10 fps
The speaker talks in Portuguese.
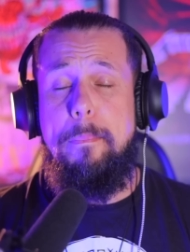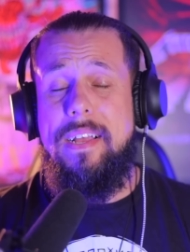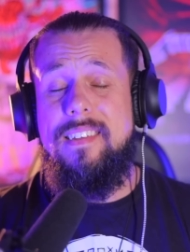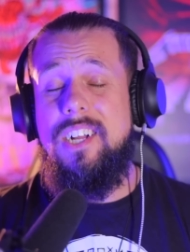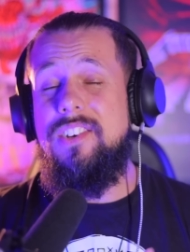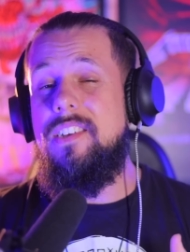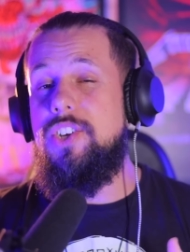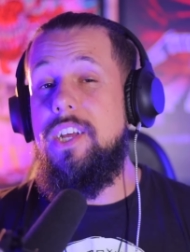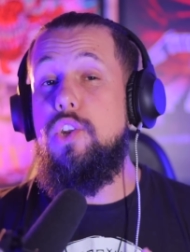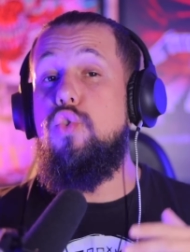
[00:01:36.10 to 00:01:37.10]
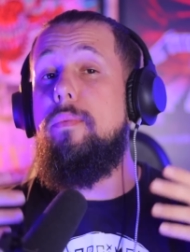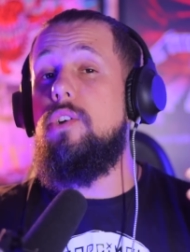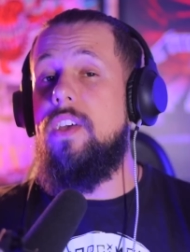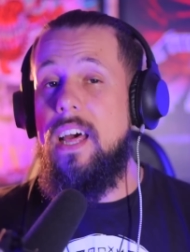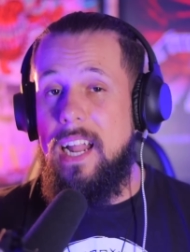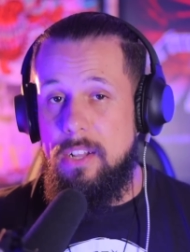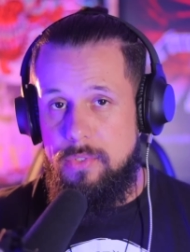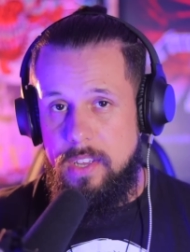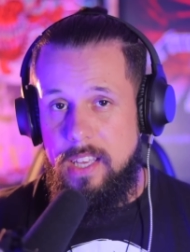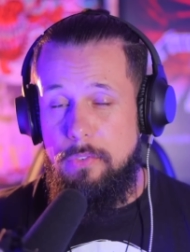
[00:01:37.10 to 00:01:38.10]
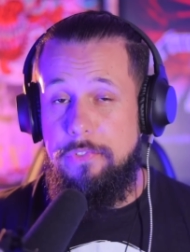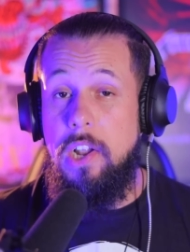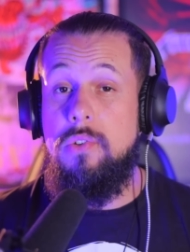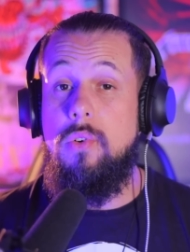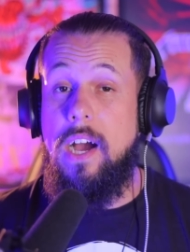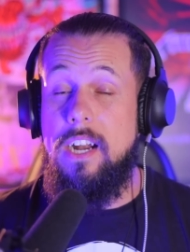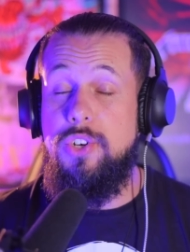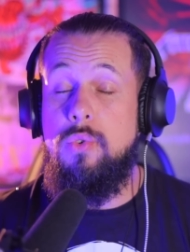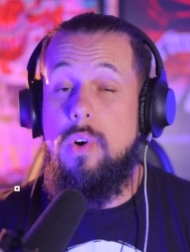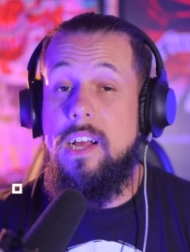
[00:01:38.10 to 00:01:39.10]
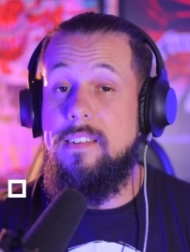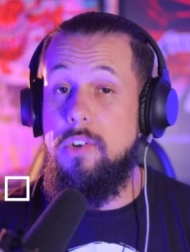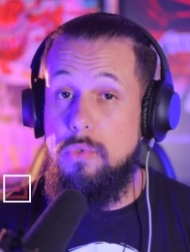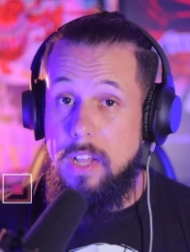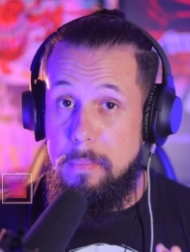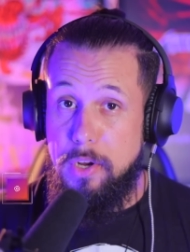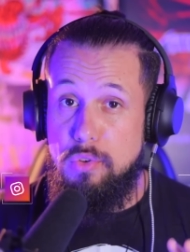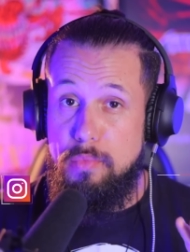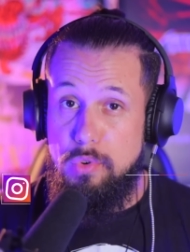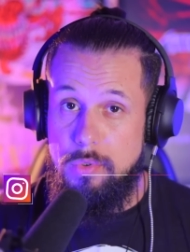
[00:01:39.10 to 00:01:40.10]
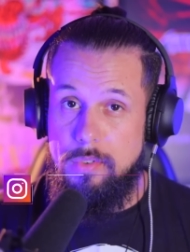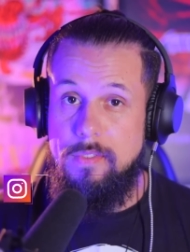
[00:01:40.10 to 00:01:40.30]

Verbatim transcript: apesar de existir inúmeros relatos aí que falam que o cara tinha um coração do tamanho do mundo.